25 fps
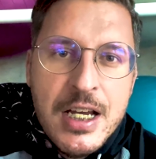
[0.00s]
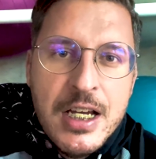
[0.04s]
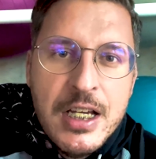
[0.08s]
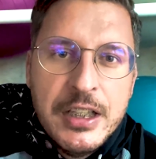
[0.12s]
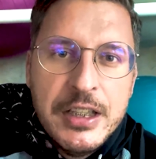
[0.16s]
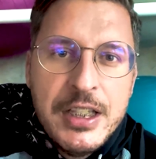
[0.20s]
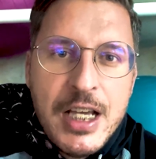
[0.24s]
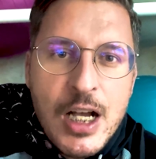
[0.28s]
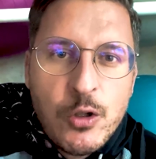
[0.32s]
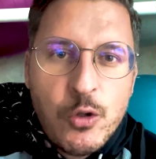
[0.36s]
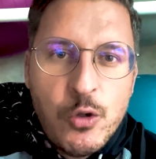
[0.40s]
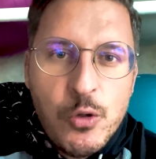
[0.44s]

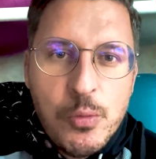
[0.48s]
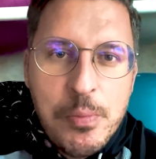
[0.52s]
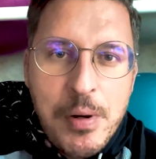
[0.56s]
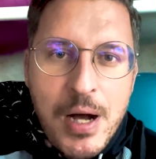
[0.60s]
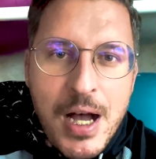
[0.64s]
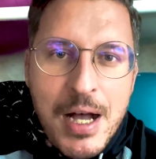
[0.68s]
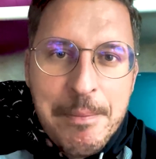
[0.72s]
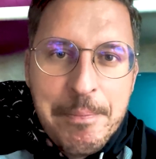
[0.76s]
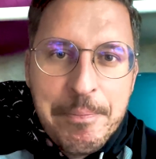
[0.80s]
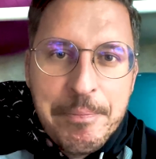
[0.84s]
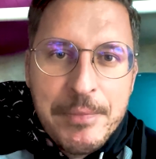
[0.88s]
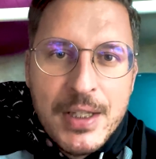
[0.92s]

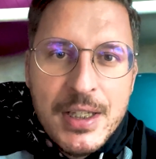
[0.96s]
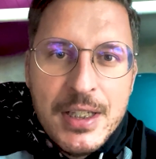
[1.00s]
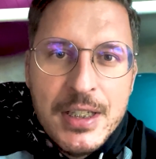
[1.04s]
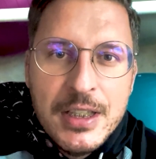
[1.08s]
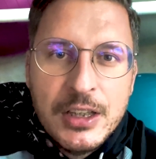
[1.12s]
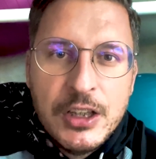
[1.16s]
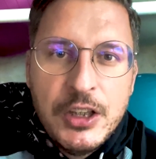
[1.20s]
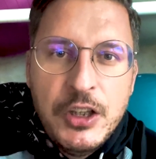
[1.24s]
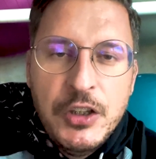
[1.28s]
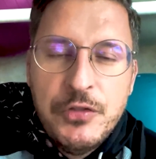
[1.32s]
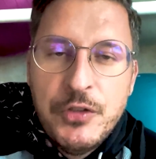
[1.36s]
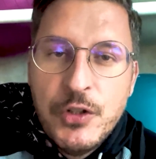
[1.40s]
Jakuba
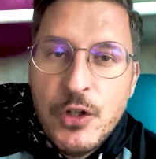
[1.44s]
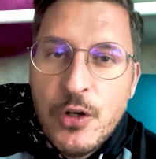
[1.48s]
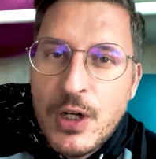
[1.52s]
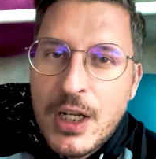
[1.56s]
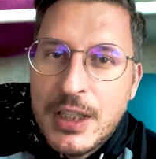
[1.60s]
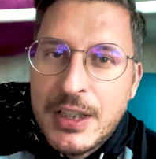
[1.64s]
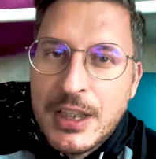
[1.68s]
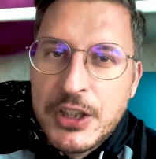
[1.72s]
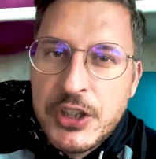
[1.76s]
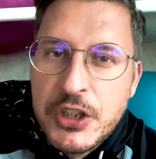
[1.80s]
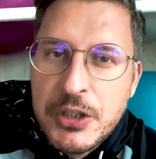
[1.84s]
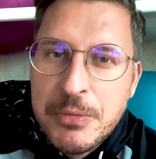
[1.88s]

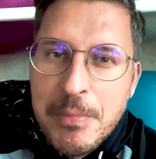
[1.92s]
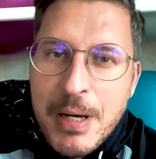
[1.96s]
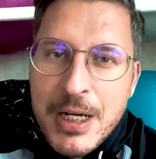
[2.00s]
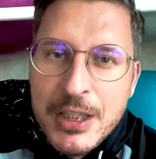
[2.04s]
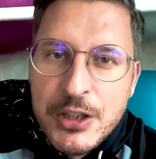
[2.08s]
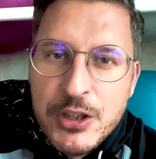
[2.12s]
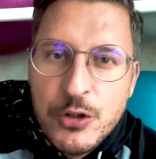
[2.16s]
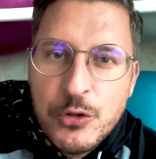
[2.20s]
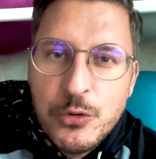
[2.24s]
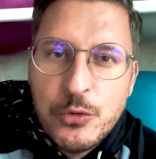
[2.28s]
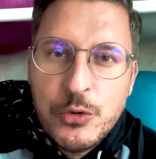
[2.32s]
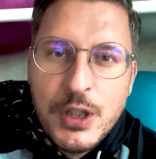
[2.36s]
Kiwiora, także
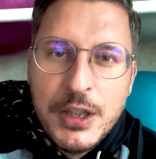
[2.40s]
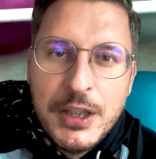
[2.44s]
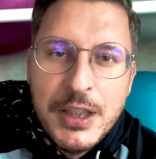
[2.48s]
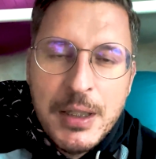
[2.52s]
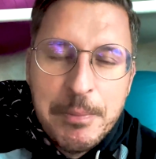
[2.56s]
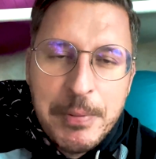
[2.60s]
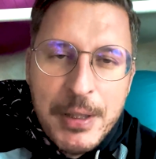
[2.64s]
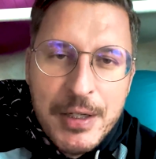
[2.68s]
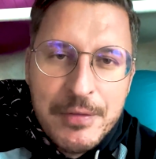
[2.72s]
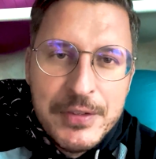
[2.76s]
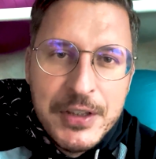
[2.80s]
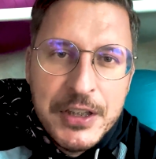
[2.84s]
macie tutaj
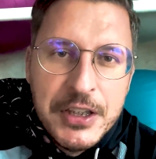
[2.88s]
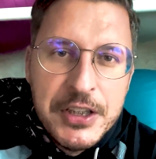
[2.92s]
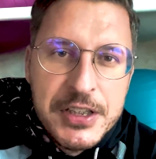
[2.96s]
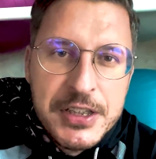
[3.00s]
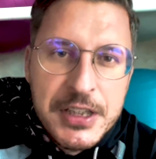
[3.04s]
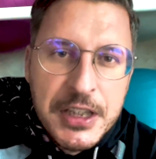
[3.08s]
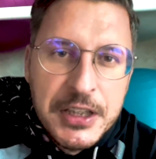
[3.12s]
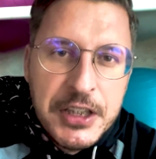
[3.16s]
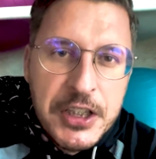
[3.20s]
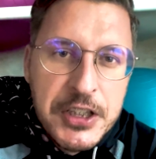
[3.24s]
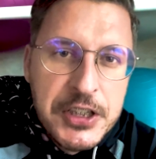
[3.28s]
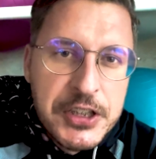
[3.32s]
naprawdę
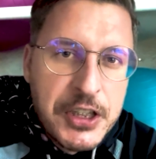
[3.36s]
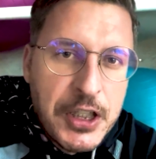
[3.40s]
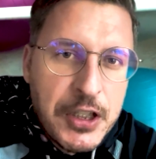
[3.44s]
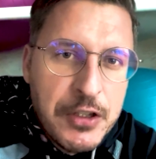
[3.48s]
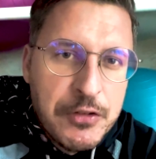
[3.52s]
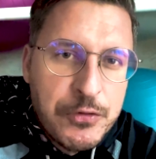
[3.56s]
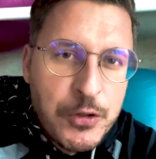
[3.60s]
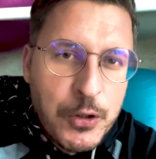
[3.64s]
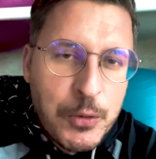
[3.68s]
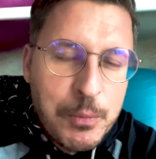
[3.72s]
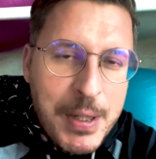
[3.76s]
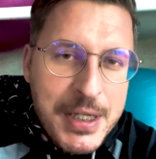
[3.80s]
insiderskie
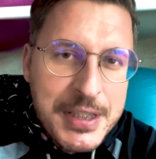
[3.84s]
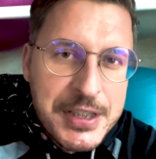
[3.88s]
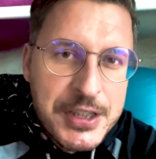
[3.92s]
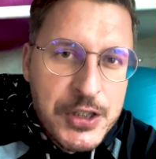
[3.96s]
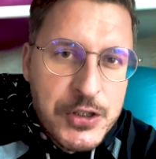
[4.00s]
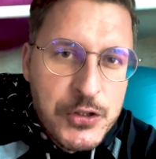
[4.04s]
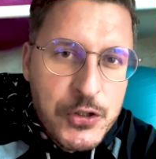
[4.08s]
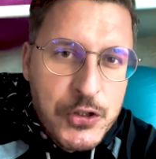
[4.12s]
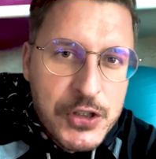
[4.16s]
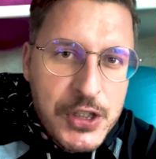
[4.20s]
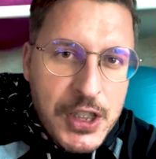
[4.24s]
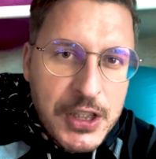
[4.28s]
informacje
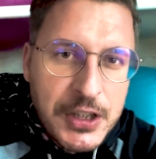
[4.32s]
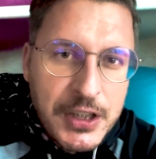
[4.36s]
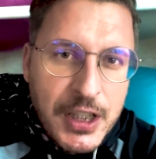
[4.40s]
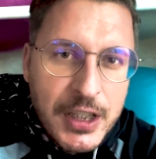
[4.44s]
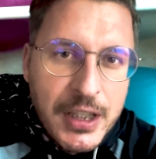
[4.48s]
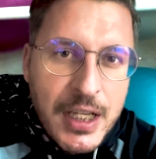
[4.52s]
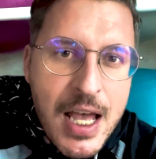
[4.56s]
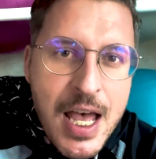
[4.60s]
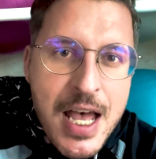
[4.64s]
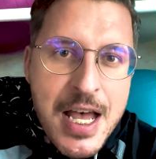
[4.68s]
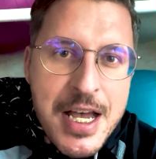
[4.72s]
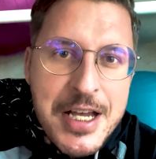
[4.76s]
informacje z
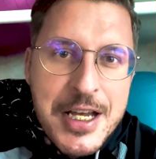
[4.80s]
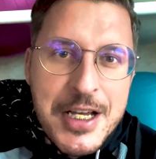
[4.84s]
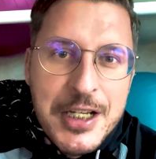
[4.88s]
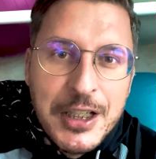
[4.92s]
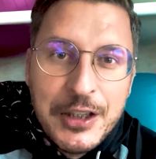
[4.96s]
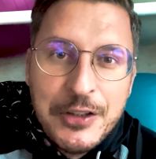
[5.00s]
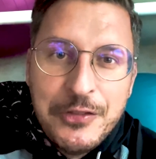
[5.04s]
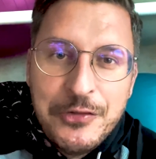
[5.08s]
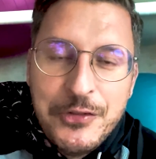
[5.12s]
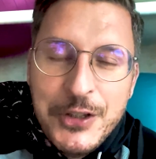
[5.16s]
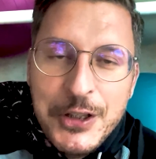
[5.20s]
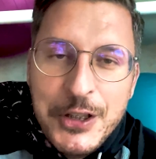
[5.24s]
ostatniej
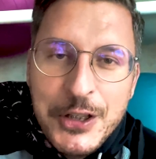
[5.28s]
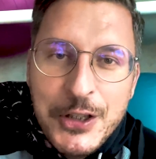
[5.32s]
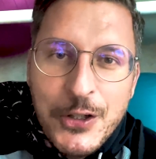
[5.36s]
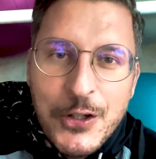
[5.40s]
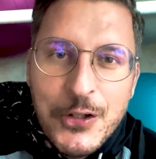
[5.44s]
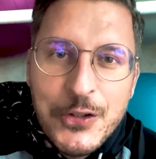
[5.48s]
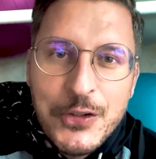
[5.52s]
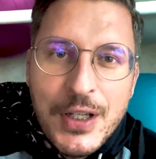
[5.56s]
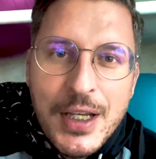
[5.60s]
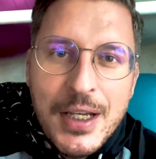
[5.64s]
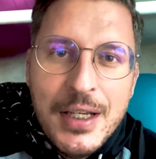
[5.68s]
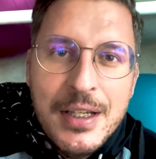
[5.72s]
e, chwili.
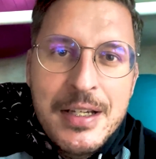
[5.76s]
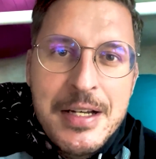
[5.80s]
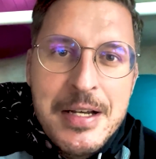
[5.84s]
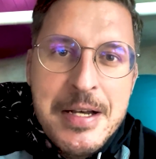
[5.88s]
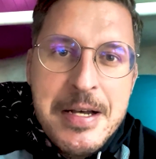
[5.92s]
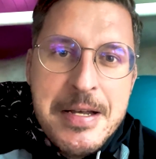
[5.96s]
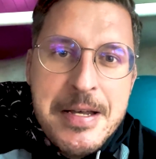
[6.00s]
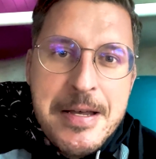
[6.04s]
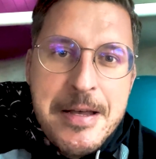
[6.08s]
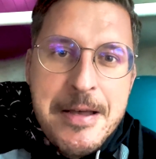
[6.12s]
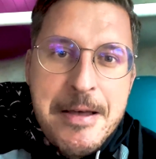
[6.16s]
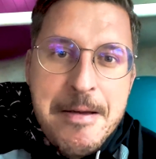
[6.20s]
One
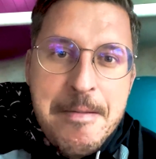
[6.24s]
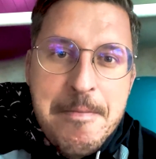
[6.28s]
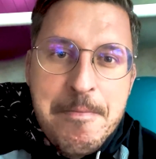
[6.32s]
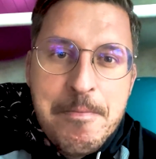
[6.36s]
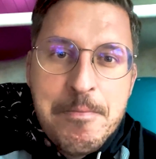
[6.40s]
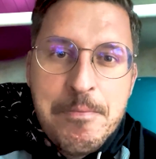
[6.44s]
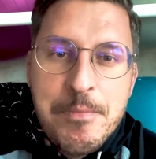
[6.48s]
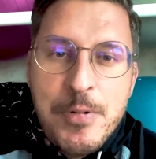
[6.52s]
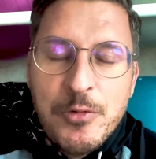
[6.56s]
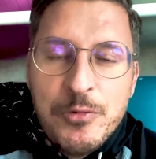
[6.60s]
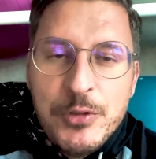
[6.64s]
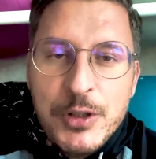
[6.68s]
e,
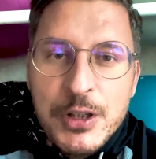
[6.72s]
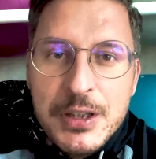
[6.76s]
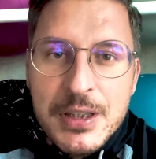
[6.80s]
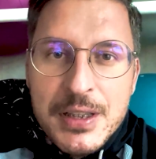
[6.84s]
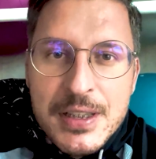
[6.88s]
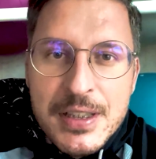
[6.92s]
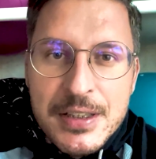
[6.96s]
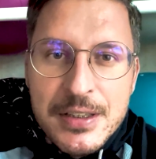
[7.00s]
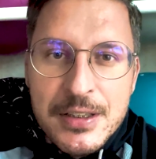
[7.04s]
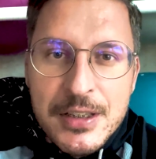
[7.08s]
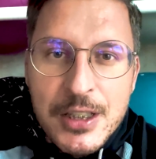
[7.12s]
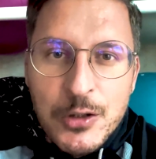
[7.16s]

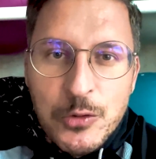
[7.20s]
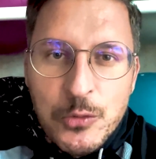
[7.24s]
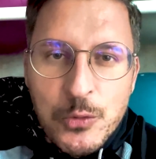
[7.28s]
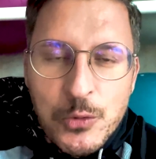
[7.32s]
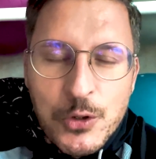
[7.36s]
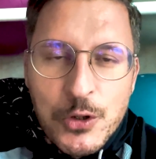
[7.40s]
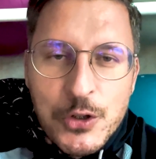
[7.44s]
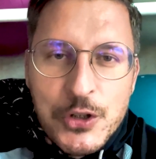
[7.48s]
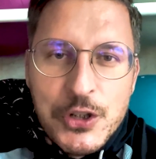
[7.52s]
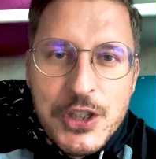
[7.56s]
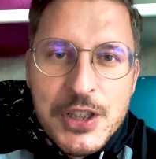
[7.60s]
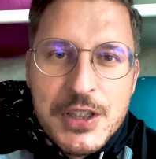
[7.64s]
powinny
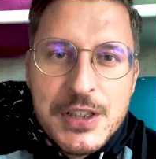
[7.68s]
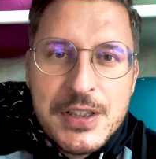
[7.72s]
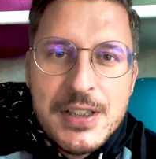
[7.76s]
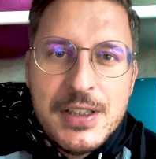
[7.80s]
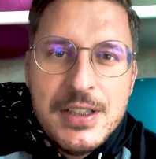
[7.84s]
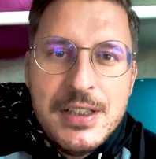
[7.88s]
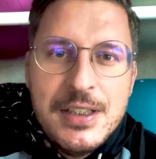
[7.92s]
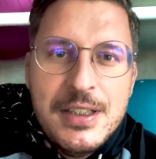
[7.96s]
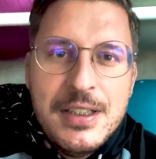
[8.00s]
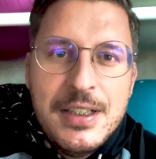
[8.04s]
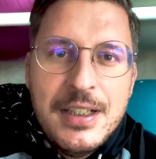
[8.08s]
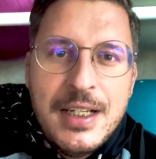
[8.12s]
niedługo się
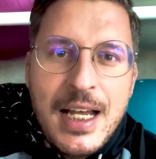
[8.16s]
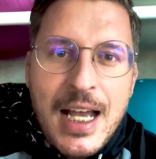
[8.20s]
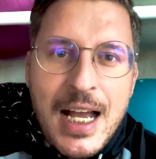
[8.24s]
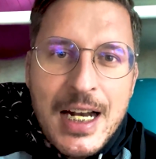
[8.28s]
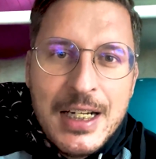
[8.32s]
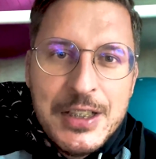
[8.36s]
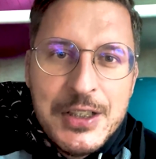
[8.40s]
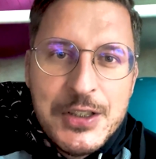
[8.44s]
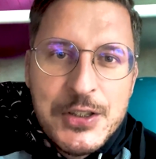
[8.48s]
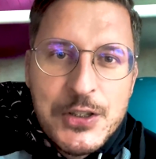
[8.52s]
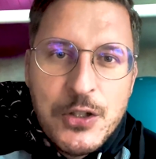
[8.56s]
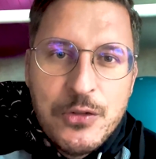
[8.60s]

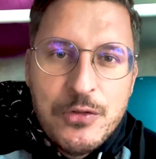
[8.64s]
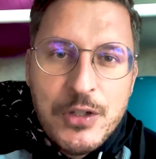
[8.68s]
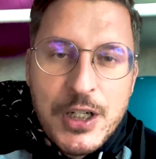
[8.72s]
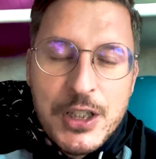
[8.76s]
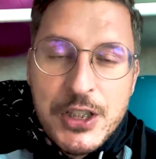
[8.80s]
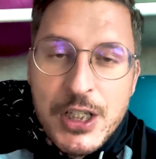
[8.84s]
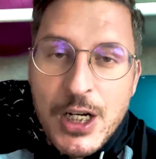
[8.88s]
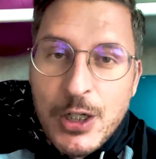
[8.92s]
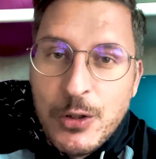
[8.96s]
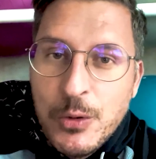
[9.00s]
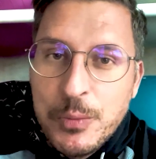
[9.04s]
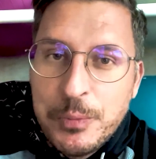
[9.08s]

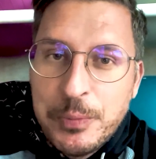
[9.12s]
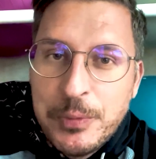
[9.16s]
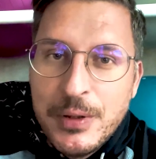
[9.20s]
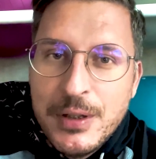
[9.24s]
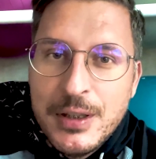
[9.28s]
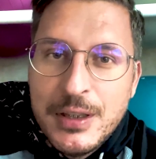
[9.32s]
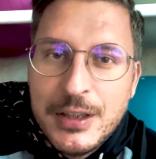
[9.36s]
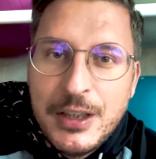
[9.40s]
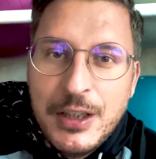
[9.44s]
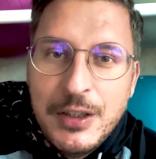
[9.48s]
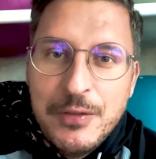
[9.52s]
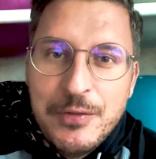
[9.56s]
zrealizować. Jakub
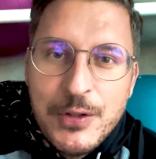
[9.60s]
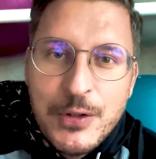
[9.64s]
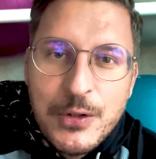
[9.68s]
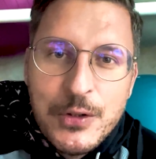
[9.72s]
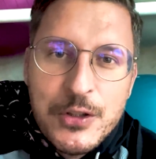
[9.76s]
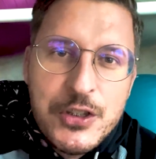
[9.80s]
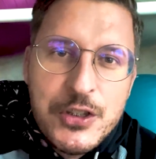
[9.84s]
e, Kiwior,